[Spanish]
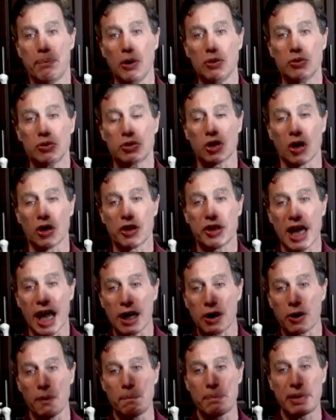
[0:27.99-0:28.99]
puntos de
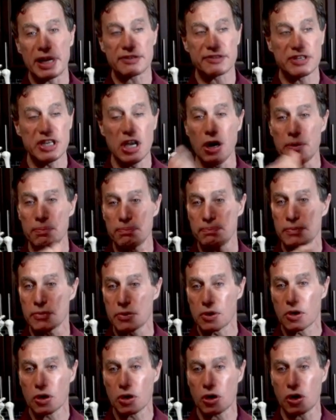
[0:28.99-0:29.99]
acopresión
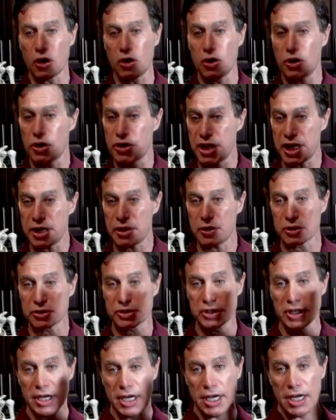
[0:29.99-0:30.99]
con los
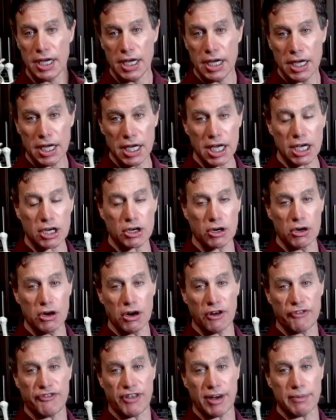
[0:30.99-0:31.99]
dedos y con
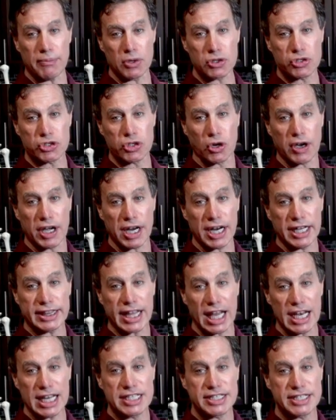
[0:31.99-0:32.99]
los famosos
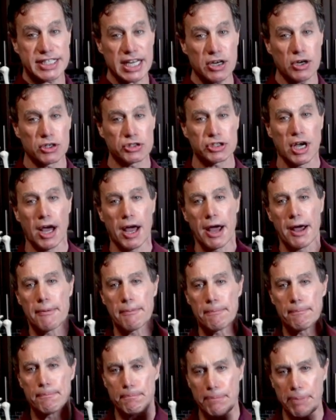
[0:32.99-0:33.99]
cristales chinos
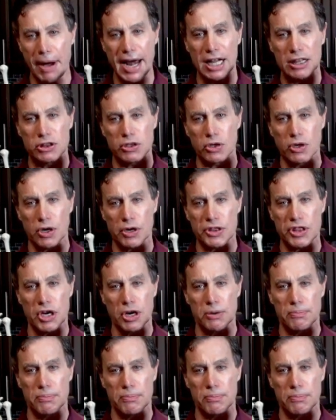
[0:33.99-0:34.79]
para el dolor de